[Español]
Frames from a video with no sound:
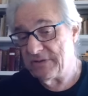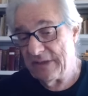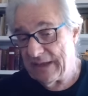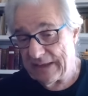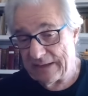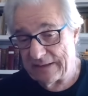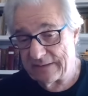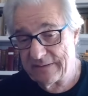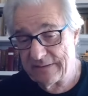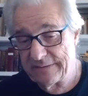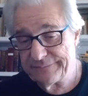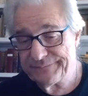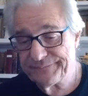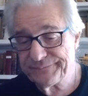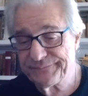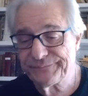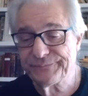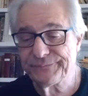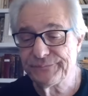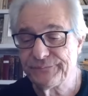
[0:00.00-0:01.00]
es el arte.
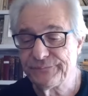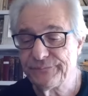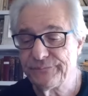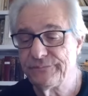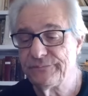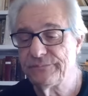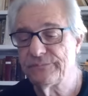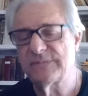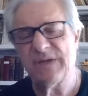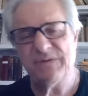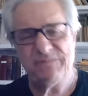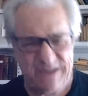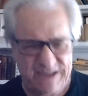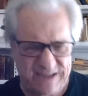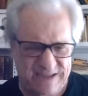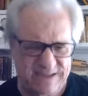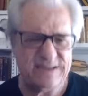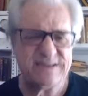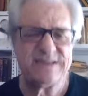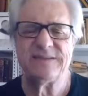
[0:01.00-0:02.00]
ya mm,
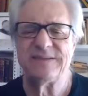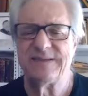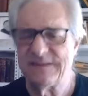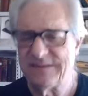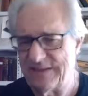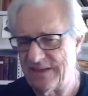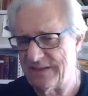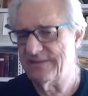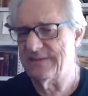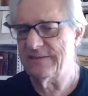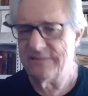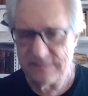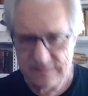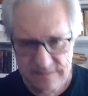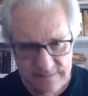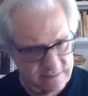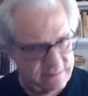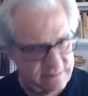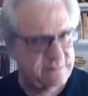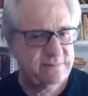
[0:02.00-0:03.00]
te estás.
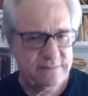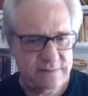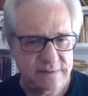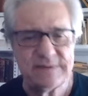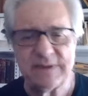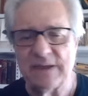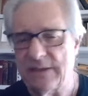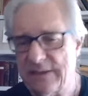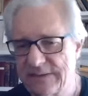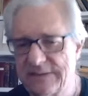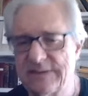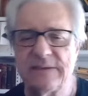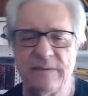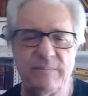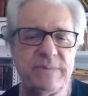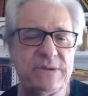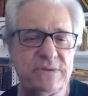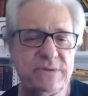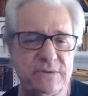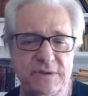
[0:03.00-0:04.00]
Sí, sí,
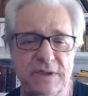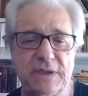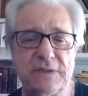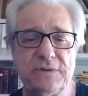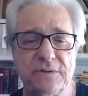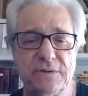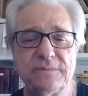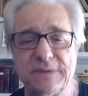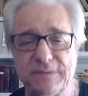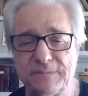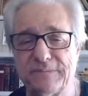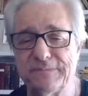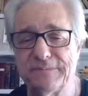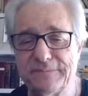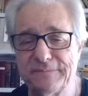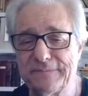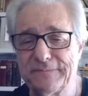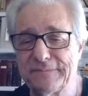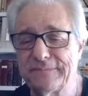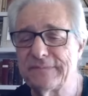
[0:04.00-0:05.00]
se me estoy yendo.
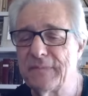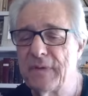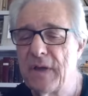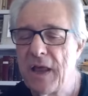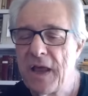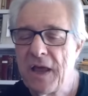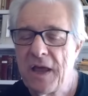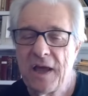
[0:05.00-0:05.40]
Mm, mm.